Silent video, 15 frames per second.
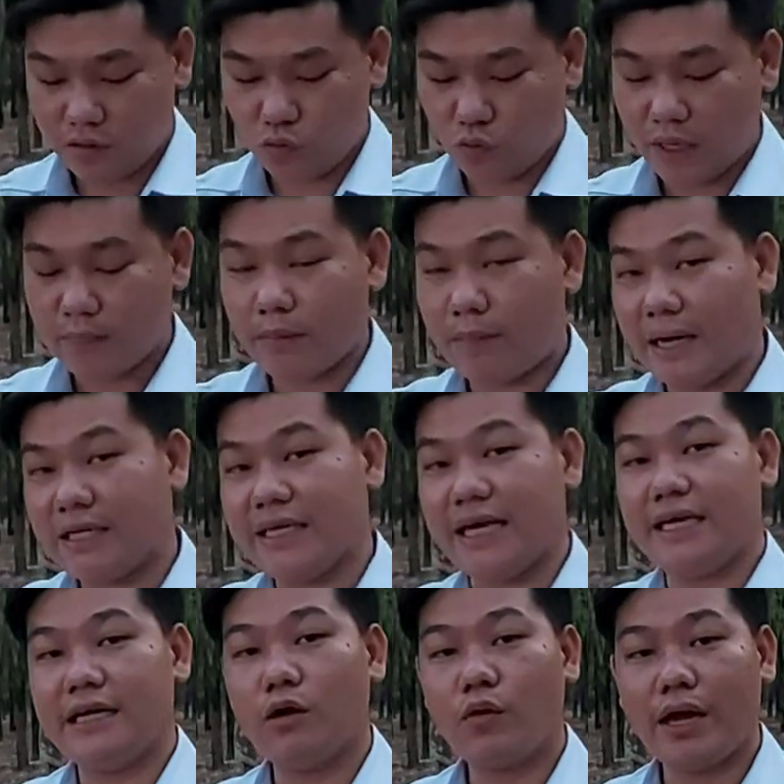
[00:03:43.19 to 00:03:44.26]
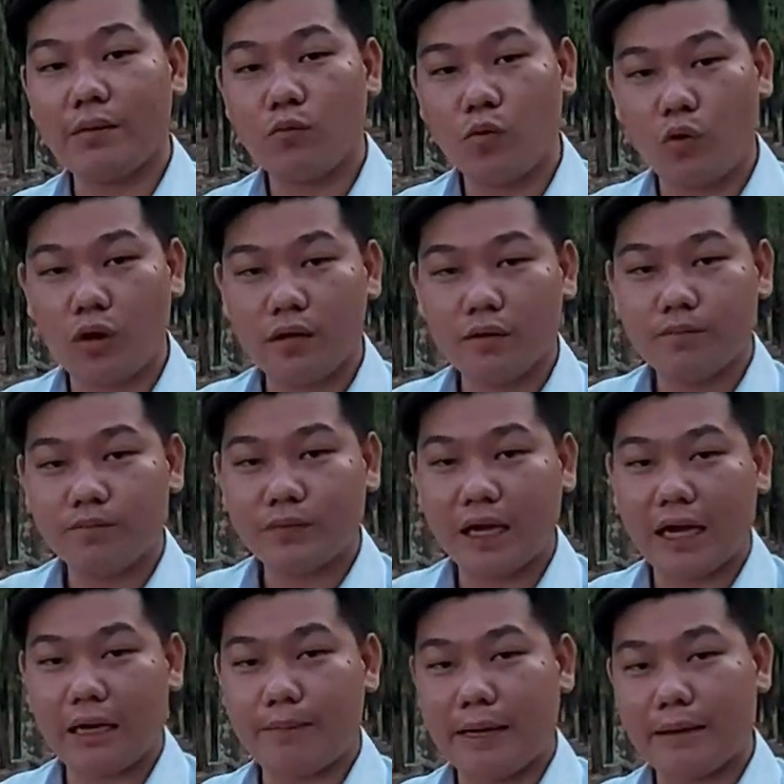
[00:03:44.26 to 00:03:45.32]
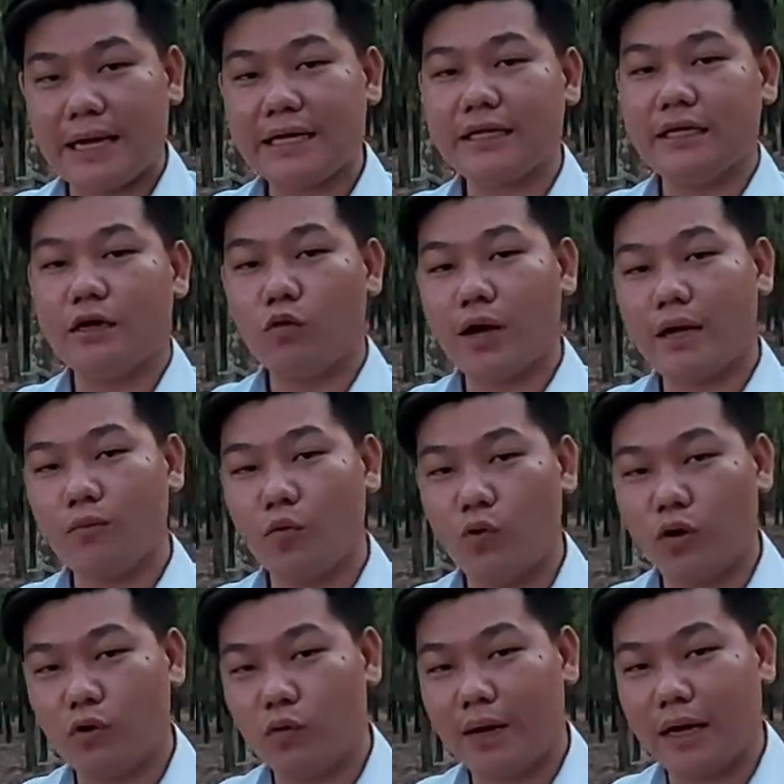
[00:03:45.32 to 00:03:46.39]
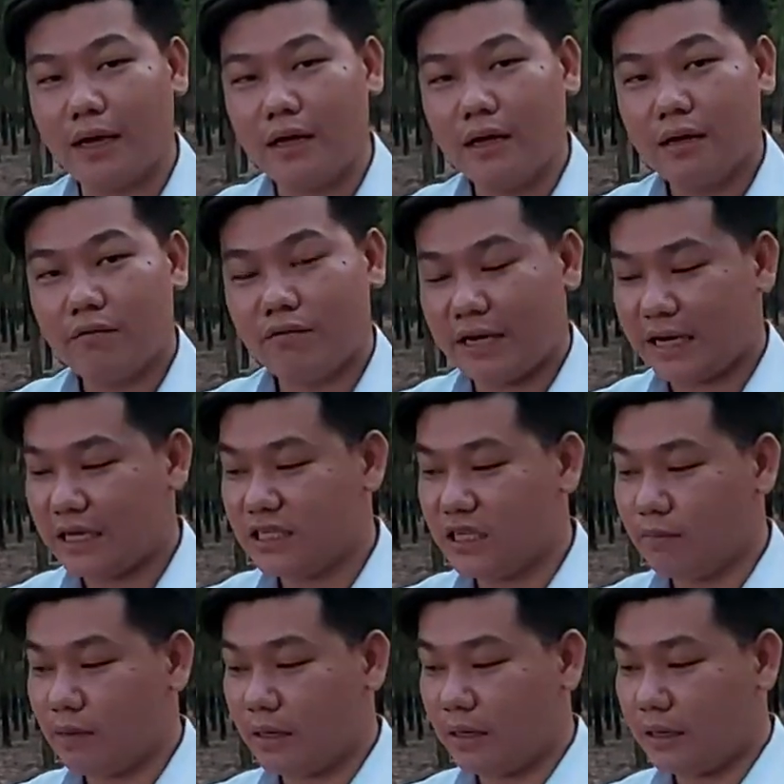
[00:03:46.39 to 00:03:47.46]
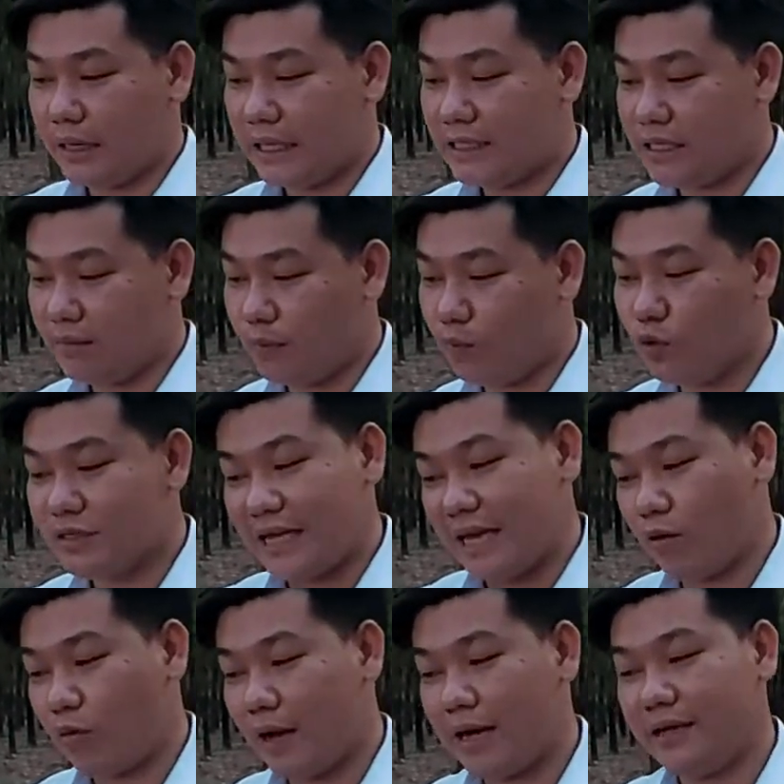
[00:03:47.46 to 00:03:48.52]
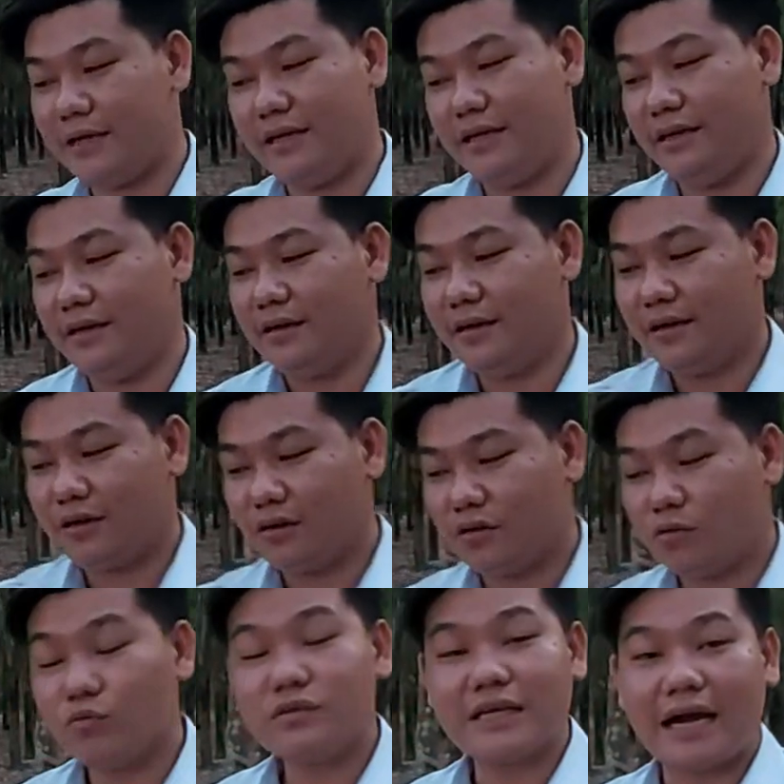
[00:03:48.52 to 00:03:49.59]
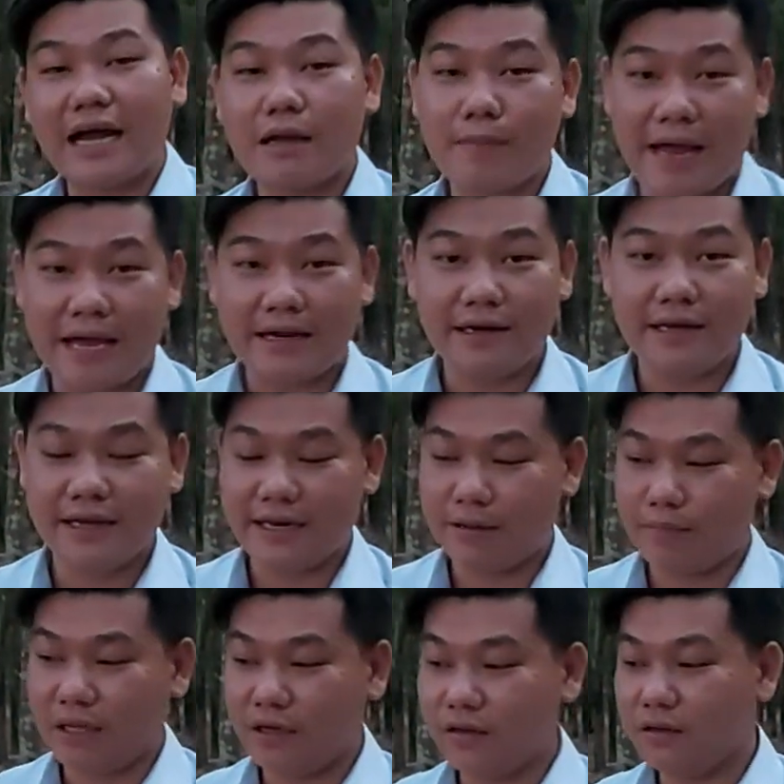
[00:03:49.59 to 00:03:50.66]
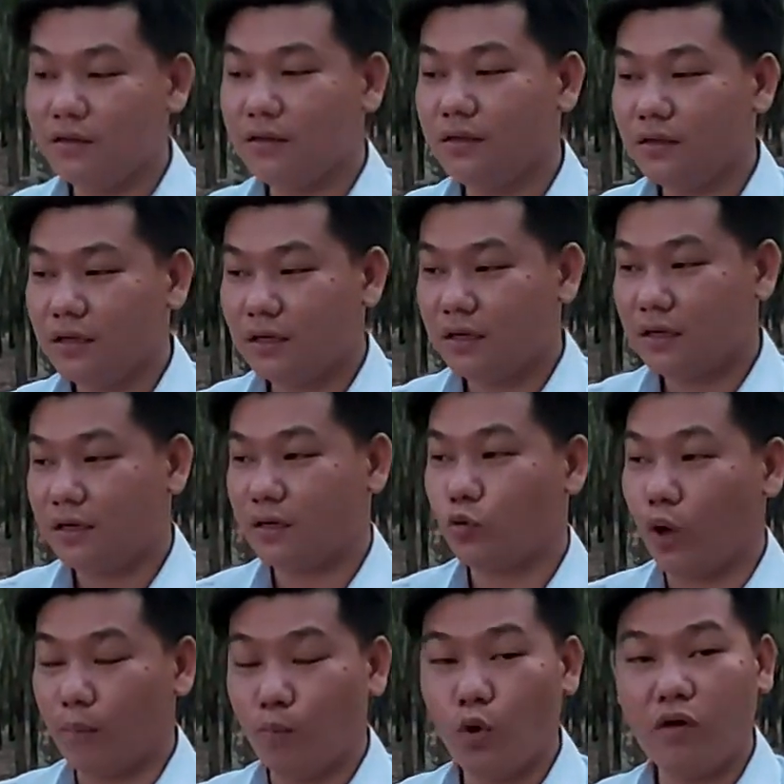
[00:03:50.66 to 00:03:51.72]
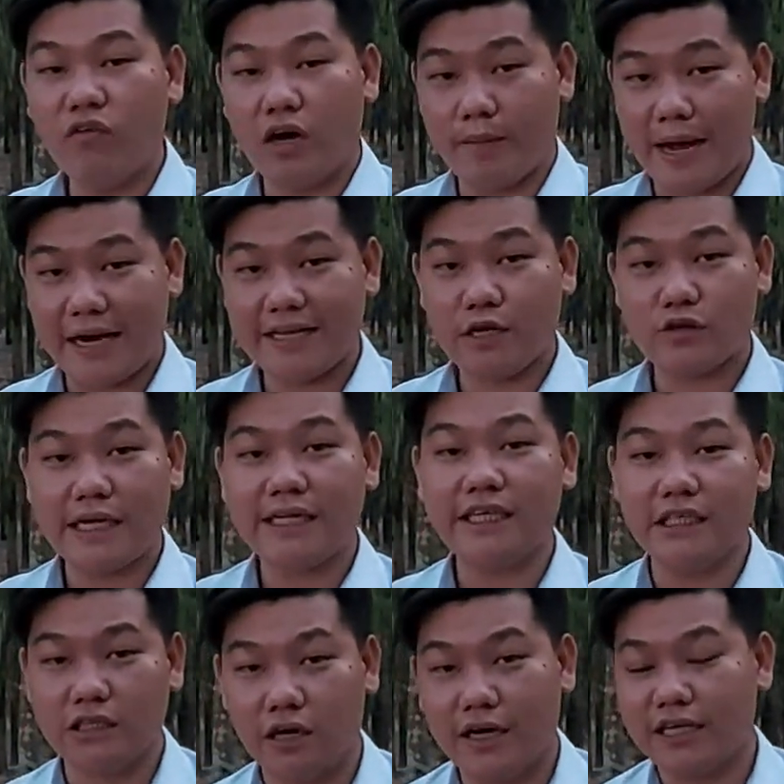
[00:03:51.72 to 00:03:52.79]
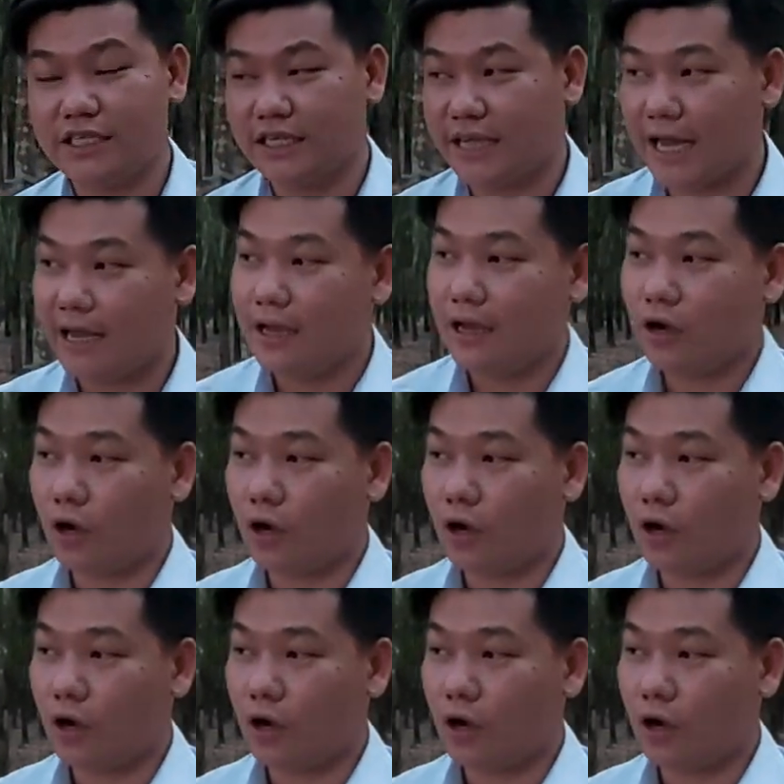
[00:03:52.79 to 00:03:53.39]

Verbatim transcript: Chủ đất mà bán rẻ thì đâu có ai mua, bán đắt thì đâu có ai mua, đúng không ạ? Và các chị mà anh chị mà mua rẻ quá thì cũng chẳng ai bán, nên là mình cứ thuận mua vừa bán theo giá thị trường anh chị nhá.